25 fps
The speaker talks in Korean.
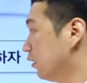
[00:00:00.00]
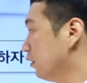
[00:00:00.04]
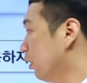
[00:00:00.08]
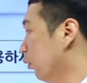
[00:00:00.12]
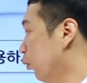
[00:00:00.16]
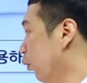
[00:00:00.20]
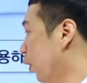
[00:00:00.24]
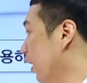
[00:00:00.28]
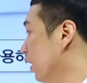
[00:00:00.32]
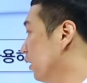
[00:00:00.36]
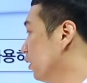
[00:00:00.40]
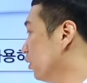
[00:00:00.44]
근데
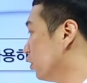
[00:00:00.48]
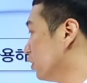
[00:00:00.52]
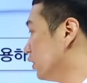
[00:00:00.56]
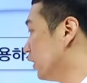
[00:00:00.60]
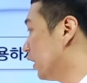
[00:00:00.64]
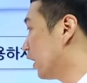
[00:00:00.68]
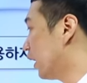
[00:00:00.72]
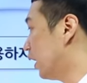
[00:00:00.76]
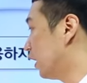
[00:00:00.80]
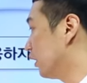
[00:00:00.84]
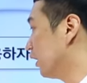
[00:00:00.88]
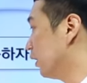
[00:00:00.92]
왜
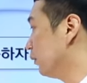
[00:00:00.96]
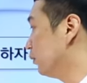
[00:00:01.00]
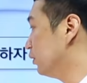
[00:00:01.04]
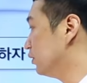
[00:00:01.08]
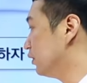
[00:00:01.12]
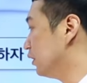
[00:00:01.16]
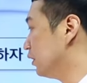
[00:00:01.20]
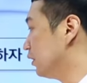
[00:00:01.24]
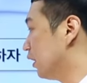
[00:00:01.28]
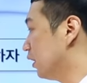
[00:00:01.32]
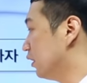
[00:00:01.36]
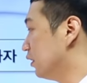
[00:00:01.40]
그러냐, 가계부를
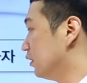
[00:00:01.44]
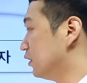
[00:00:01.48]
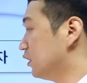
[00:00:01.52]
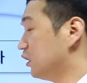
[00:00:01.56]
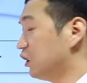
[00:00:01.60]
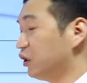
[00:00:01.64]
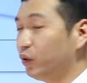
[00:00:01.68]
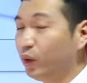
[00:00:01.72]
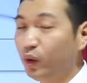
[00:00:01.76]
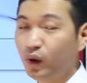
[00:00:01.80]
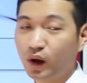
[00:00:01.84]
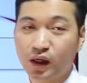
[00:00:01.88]
쓸 때는
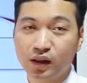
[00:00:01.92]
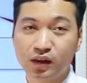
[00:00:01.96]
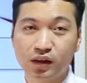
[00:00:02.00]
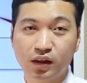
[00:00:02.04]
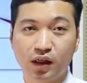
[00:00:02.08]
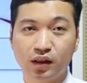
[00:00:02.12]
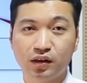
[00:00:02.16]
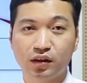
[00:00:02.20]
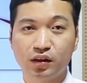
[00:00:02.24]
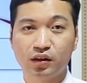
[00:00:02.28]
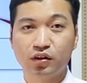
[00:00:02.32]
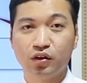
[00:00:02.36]
신용카드
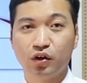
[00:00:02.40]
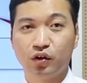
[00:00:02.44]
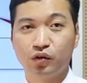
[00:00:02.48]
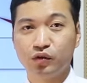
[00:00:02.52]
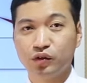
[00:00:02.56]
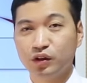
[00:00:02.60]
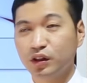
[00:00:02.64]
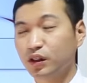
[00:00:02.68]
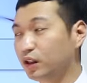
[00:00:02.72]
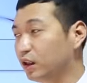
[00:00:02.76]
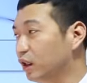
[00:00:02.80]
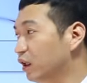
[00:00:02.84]
같은
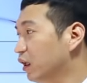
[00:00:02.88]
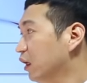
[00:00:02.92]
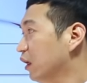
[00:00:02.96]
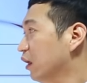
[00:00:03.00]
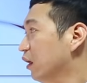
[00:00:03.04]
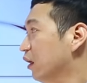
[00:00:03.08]
경우는